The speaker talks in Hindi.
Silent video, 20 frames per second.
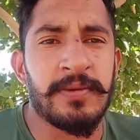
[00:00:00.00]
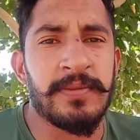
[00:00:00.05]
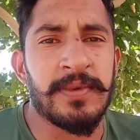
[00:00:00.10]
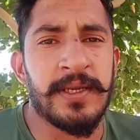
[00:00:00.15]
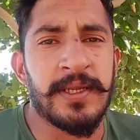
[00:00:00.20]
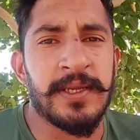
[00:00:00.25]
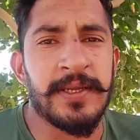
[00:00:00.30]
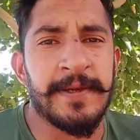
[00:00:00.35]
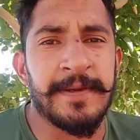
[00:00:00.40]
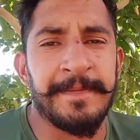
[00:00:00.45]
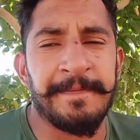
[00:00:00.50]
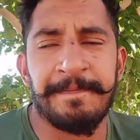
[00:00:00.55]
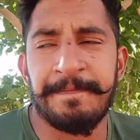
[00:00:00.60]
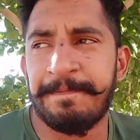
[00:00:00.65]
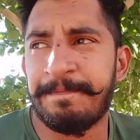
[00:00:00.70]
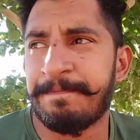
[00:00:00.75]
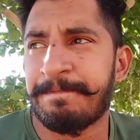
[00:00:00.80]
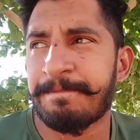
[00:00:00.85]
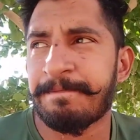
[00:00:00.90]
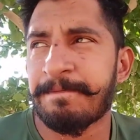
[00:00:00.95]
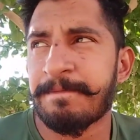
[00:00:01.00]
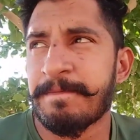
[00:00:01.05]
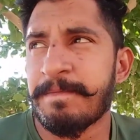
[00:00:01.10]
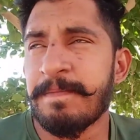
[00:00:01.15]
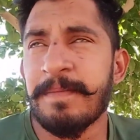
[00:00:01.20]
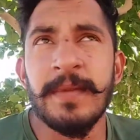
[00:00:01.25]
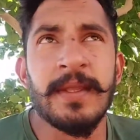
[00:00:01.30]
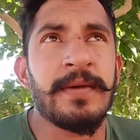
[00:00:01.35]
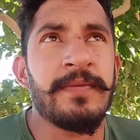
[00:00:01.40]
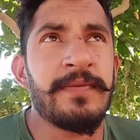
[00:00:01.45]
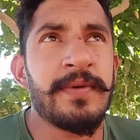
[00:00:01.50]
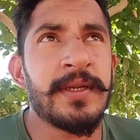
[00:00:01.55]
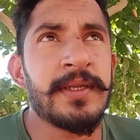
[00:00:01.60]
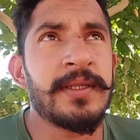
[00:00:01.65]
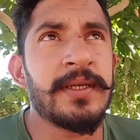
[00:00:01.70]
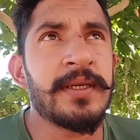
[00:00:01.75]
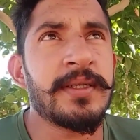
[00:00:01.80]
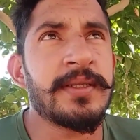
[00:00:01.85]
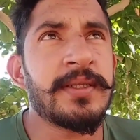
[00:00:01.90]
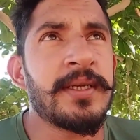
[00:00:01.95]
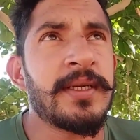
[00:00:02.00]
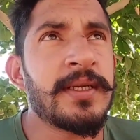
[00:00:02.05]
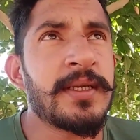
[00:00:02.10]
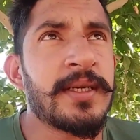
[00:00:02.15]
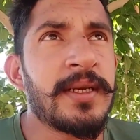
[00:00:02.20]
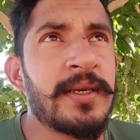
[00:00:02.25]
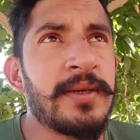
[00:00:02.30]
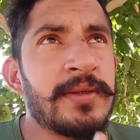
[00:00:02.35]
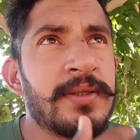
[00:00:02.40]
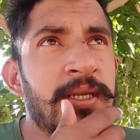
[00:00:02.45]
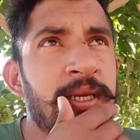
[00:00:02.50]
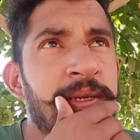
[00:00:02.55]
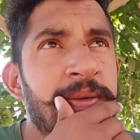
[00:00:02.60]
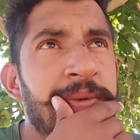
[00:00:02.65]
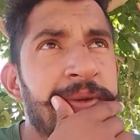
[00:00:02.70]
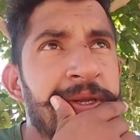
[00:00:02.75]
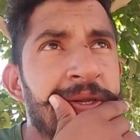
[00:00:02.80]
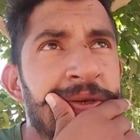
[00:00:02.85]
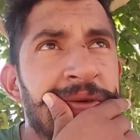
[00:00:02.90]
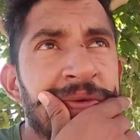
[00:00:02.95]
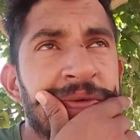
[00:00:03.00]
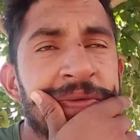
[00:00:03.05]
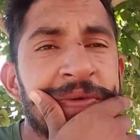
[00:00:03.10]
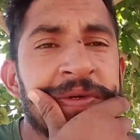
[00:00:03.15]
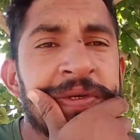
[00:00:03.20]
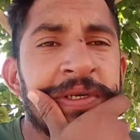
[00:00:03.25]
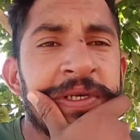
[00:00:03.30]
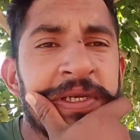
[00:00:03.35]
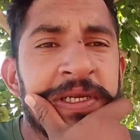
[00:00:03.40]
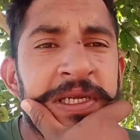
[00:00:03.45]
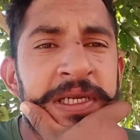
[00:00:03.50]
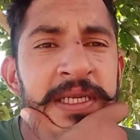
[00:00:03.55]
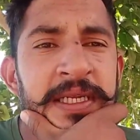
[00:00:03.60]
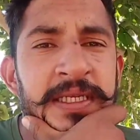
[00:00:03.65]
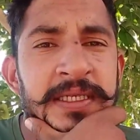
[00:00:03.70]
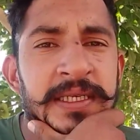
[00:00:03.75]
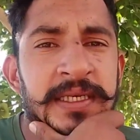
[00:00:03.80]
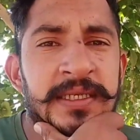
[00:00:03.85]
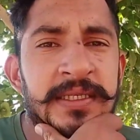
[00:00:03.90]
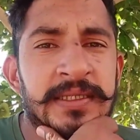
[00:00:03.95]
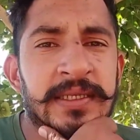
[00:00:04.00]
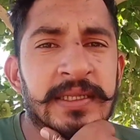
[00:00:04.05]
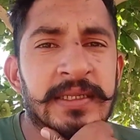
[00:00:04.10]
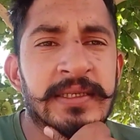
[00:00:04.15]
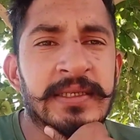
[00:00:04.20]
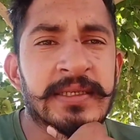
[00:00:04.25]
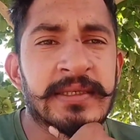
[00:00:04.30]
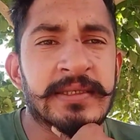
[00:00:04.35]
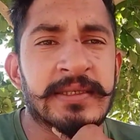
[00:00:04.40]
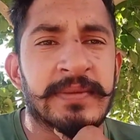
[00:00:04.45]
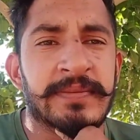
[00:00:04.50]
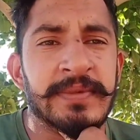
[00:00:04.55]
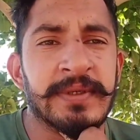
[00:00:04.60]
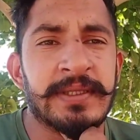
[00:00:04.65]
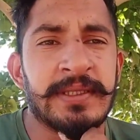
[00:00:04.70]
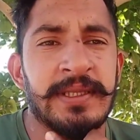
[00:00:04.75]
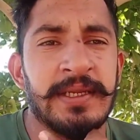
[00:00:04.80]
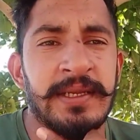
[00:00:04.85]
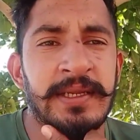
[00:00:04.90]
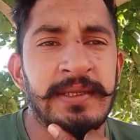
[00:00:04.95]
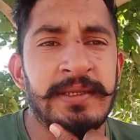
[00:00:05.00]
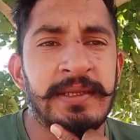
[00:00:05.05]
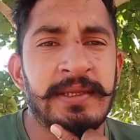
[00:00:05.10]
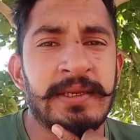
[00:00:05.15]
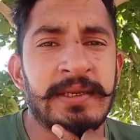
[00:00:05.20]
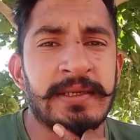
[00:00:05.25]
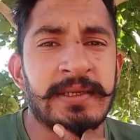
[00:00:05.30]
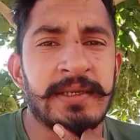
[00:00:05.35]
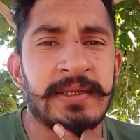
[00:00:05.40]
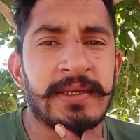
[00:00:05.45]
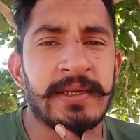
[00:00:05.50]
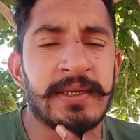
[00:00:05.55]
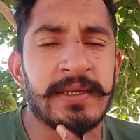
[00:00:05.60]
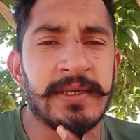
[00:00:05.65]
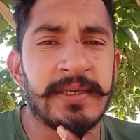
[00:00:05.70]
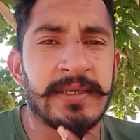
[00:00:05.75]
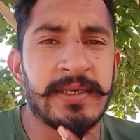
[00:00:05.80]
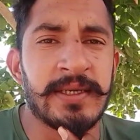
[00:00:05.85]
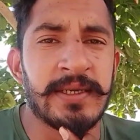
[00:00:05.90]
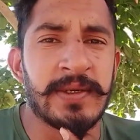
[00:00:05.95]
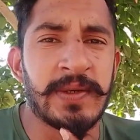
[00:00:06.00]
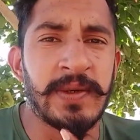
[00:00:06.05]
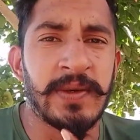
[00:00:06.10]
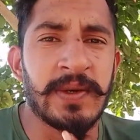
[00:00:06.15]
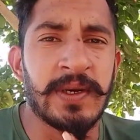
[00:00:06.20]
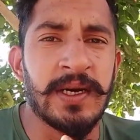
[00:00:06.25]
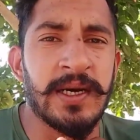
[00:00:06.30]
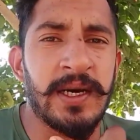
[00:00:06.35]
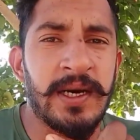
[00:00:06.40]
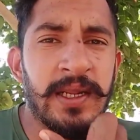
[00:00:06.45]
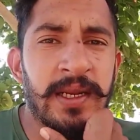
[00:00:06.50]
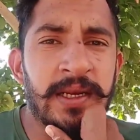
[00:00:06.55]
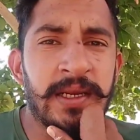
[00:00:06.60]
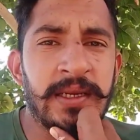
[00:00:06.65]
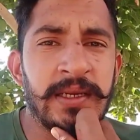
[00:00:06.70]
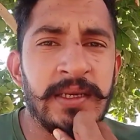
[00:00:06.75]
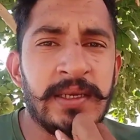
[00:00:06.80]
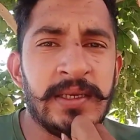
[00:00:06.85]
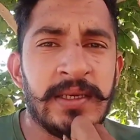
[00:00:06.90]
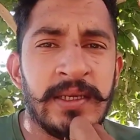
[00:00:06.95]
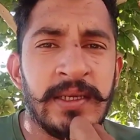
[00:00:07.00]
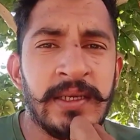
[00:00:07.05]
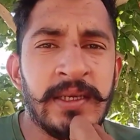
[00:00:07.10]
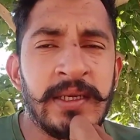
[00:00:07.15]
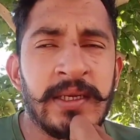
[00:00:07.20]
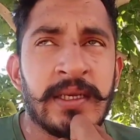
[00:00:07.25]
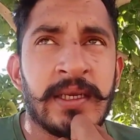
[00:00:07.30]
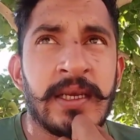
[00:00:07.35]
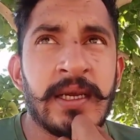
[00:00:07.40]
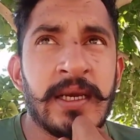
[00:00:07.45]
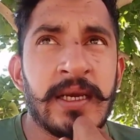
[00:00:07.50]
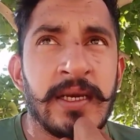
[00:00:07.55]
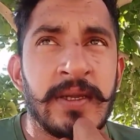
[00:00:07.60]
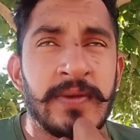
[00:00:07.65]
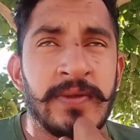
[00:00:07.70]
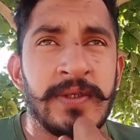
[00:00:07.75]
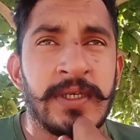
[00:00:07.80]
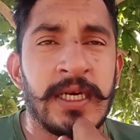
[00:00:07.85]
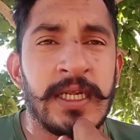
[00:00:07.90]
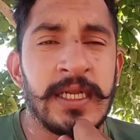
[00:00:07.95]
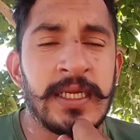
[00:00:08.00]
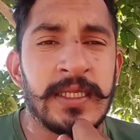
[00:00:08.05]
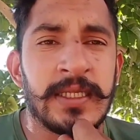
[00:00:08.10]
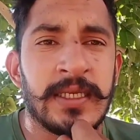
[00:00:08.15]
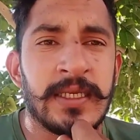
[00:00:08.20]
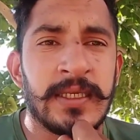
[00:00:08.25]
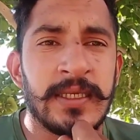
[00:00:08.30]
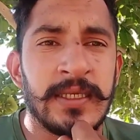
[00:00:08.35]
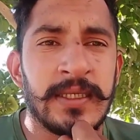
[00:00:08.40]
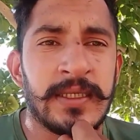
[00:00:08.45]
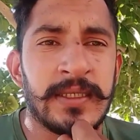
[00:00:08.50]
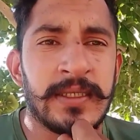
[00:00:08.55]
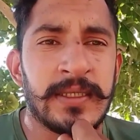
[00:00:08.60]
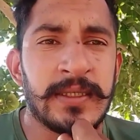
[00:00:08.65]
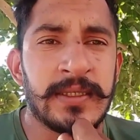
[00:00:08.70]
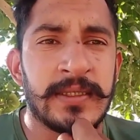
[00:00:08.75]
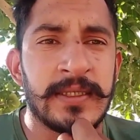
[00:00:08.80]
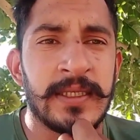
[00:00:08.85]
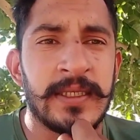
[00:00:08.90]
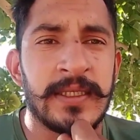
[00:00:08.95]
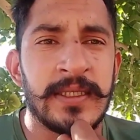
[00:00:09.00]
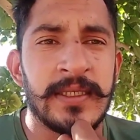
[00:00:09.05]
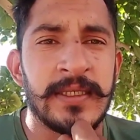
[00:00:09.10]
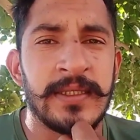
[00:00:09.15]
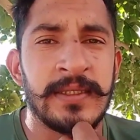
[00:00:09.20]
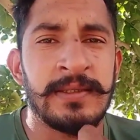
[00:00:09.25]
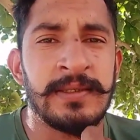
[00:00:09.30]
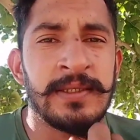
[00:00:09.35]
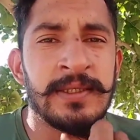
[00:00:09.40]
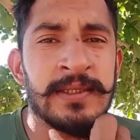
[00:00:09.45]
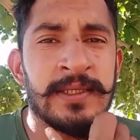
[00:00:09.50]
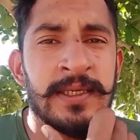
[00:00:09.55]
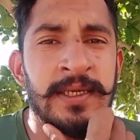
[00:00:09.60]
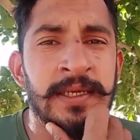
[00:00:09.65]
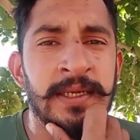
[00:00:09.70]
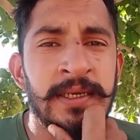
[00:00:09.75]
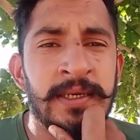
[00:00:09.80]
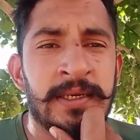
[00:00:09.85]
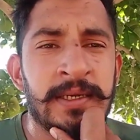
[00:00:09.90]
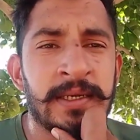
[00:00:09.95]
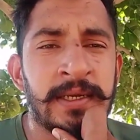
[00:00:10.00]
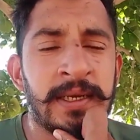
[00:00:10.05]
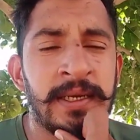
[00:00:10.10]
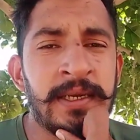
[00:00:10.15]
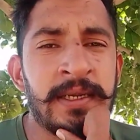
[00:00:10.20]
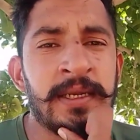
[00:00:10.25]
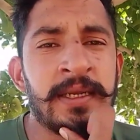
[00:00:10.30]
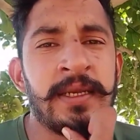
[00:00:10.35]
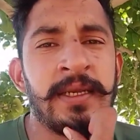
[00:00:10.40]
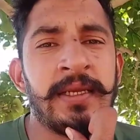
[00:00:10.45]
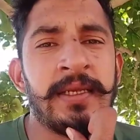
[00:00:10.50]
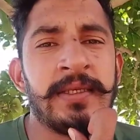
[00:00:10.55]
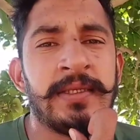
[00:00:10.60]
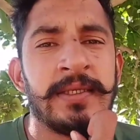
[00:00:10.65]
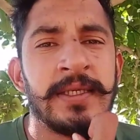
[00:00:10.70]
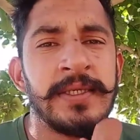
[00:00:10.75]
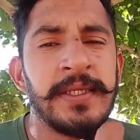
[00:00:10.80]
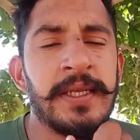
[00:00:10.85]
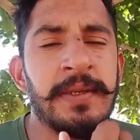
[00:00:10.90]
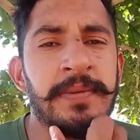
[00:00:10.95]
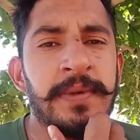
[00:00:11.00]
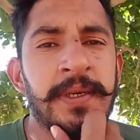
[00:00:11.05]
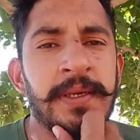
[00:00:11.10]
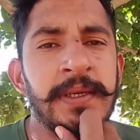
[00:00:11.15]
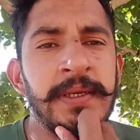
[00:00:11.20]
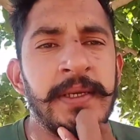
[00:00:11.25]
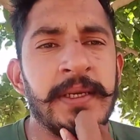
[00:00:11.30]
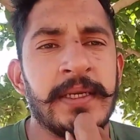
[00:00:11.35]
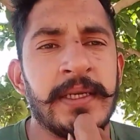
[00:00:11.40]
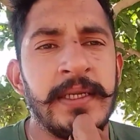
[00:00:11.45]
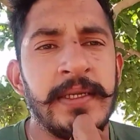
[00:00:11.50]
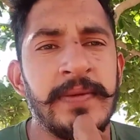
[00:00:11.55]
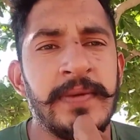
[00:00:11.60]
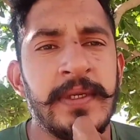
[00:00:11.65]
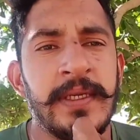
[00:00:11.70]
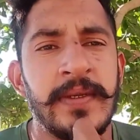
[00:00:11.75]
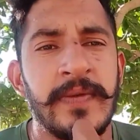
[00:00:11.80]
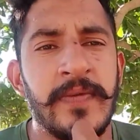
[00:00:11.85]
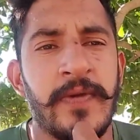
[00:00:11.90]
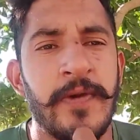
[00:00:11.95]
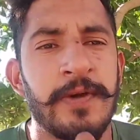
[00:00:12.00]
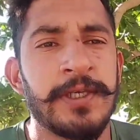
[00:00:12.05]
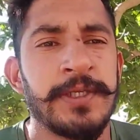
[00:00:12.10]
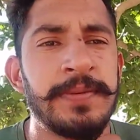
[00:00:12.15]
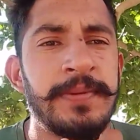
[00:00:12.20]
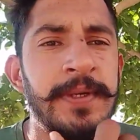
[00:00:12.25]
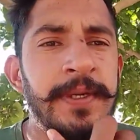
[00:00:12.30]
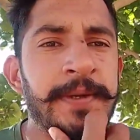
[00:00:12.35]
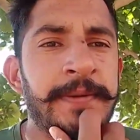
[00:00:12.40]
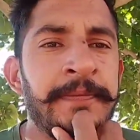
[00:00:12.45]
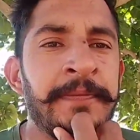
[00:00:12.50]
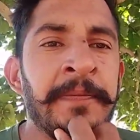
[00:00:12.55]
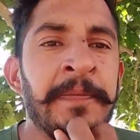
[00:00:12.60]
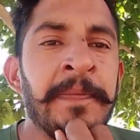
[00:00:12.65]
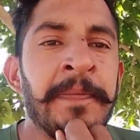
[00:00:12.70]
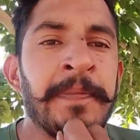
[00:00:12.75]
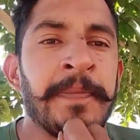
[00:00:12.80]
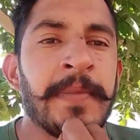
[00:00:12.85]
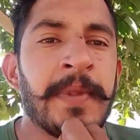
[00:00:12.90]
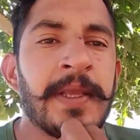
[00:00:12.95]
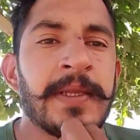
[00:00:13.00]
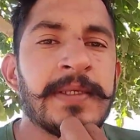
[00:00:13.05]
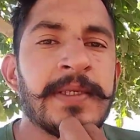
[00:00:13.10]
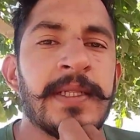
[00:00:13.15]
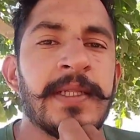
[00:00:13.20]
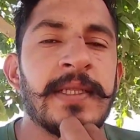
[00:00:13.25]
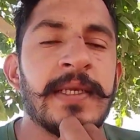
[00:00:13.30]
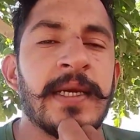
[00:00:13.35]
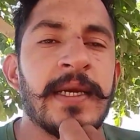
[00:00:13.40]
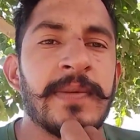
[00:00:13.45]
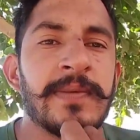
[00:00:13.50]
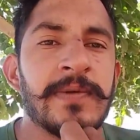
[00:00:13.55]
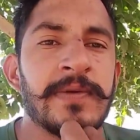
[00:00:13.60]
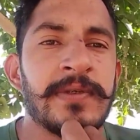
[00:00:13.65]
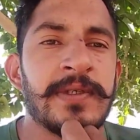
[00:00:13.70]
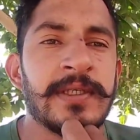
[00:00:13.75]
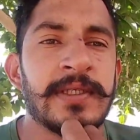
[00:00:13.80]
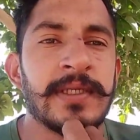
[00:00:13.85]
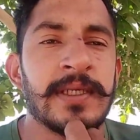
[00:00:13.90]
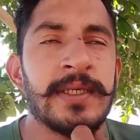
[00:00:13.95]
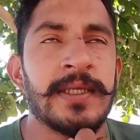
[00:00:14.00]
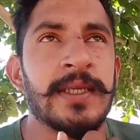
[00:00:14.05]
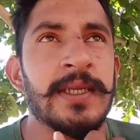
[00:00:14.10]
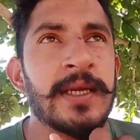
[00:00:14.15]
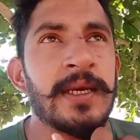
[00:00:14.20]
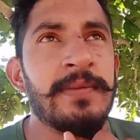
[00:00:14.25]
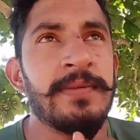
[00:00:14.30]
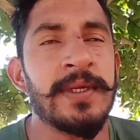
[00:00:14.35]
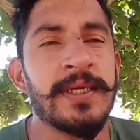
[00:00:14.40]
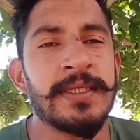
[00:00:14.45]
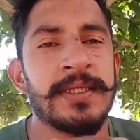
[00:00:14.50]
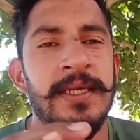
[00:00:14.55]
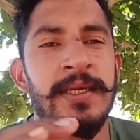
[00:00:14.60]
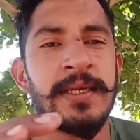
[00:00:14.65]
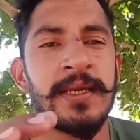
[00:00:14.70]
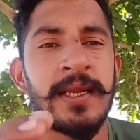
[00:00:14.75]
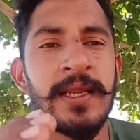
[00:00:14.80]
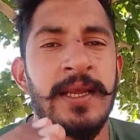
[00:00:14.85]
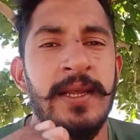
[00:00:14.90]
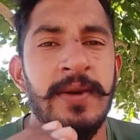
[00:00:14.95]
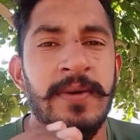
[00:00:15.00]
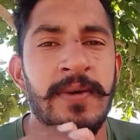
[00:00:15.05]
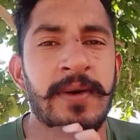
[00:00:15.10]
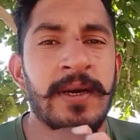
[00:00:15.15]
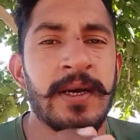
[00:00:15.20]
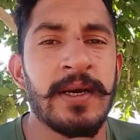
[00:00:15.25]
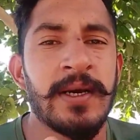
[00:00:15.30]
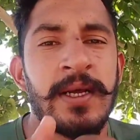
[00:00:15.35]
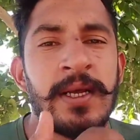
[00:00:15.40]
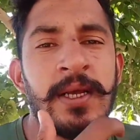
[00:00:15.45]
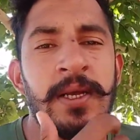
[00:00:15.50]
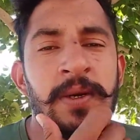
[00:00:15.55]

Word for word: को मिली हैं फिर देखते हैं क्या होता है भाइयों रिजल्ट जल्दी सभी धीरे धीरे एक एक करके सेंटरों का आ रहा है क्या रुझान आते हैं जल्दी नज़रें टिकाए रखिए इस चैनल पे अग्निवीर ब्लॉग्स पे जल्दी आपको जिस सेंटर का भी रिजल्ट डिक्लेयर होगा